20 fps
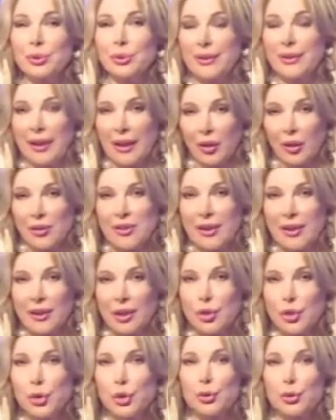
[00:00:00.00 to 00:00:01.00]
della nostra
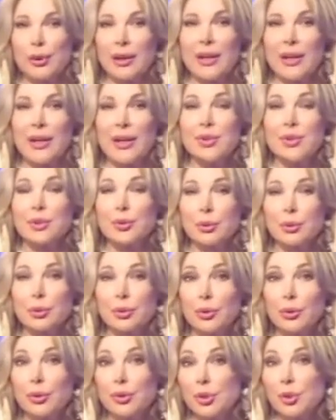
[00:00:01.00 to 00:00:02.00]
regione
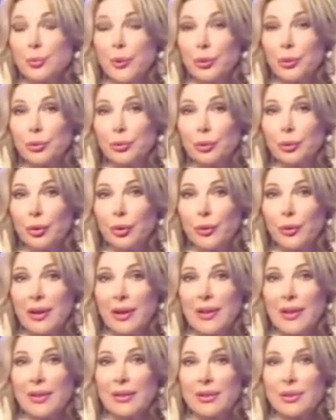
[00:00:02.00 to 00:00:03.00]
sono soprattutto
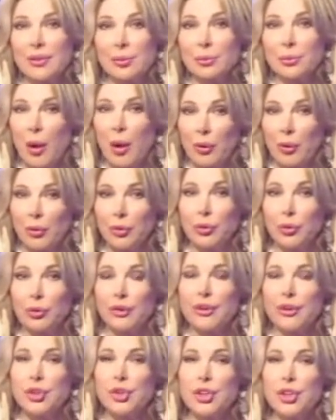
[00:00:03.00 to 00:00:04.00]
quelle sulla
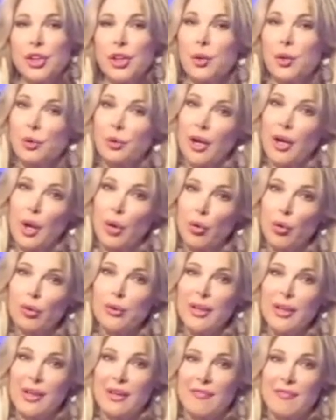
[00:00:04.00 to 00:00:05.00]
14 con
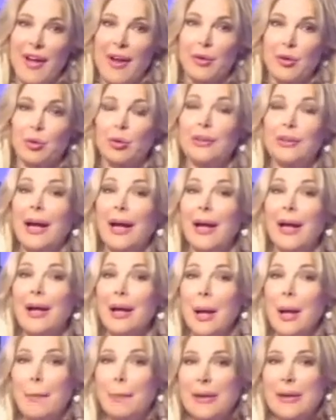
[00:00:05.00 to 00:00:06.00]
code che vanno da
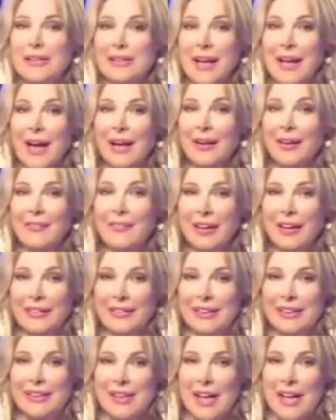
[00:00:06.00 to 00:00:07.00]
Pescara e Val
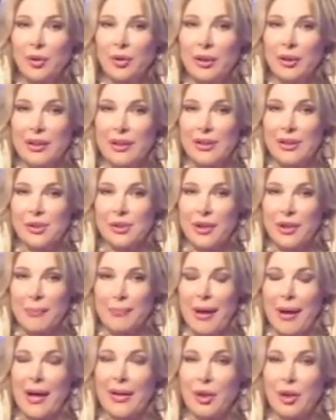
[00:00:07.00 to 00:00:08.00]
di Sangro in direzione
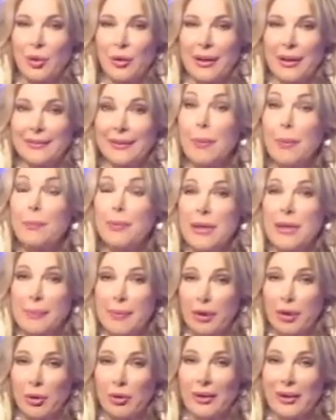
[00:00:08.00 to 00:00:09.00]
Bari con tempi di
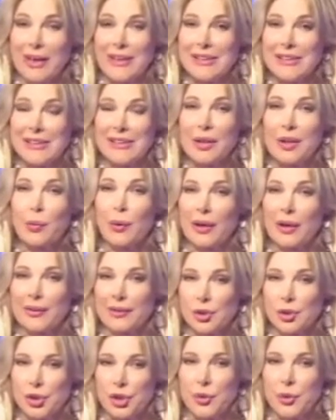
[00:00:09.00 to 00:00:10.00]
percorrenza di
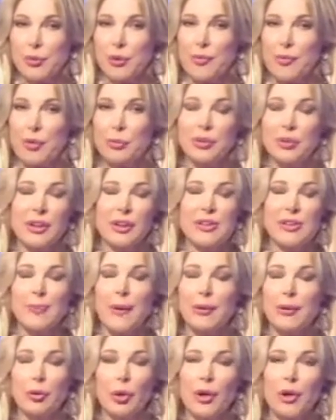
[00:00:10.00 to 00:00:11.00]
45 minuti
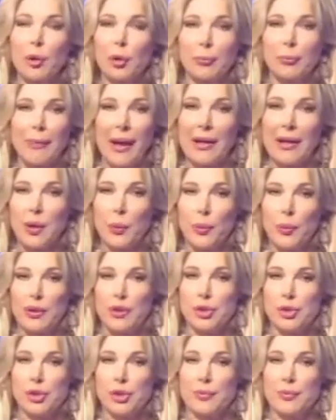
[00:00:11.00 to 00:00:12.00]
rispetto ai normali
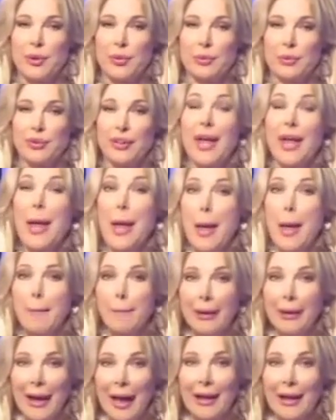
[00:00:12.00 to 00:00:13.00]
15 minuti.
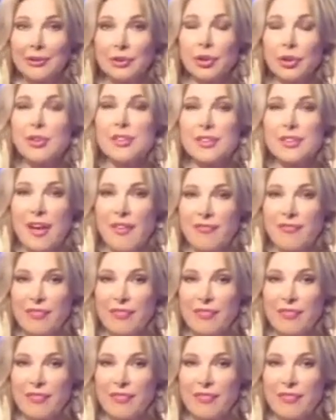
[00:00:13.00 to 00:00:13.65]
Peraltro si è